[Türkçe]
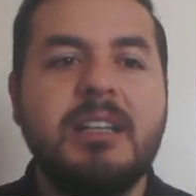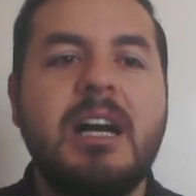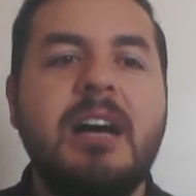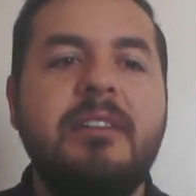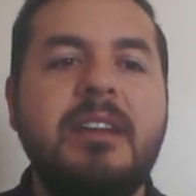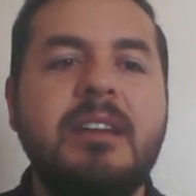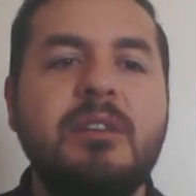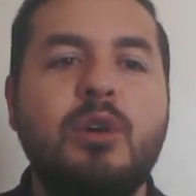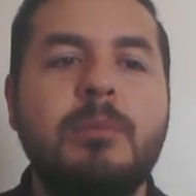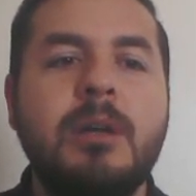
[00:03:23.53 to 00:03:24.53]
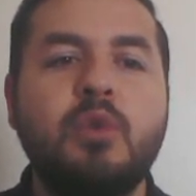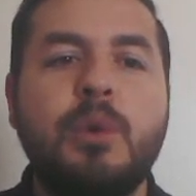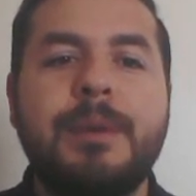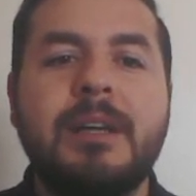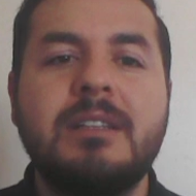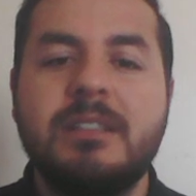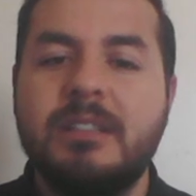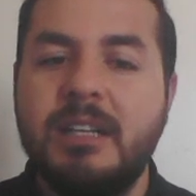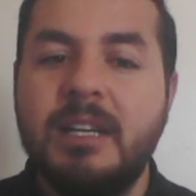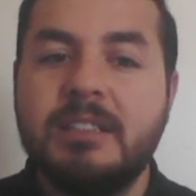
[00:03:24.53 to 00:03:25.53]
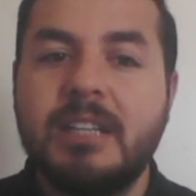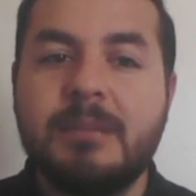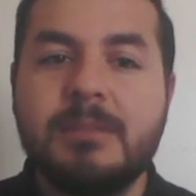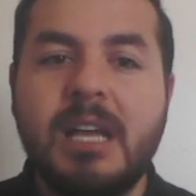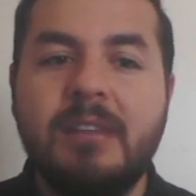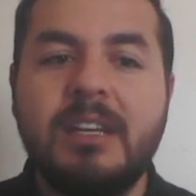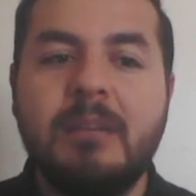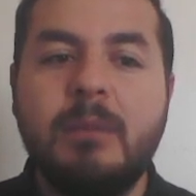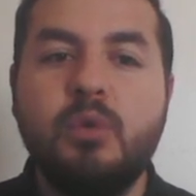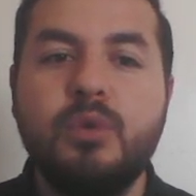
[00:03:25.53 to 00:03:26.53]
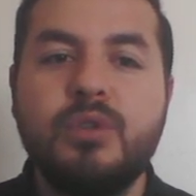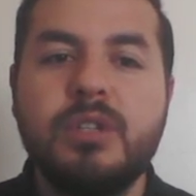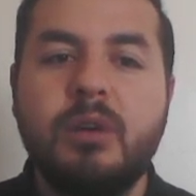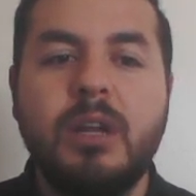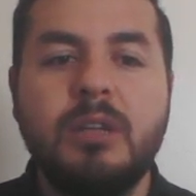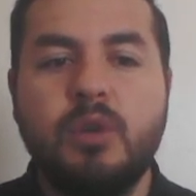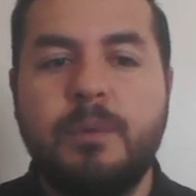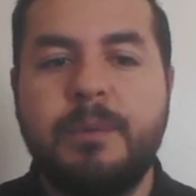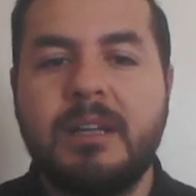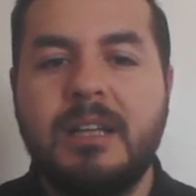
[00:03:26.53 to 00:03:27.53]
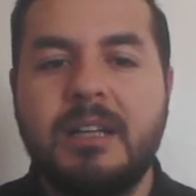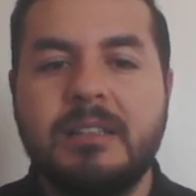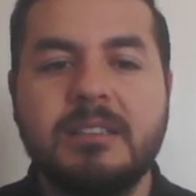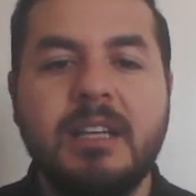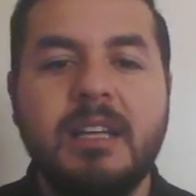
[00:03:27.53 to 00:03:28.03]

Kahverengi orman toprakları tarımsal verimi yüksek olan topraklardır.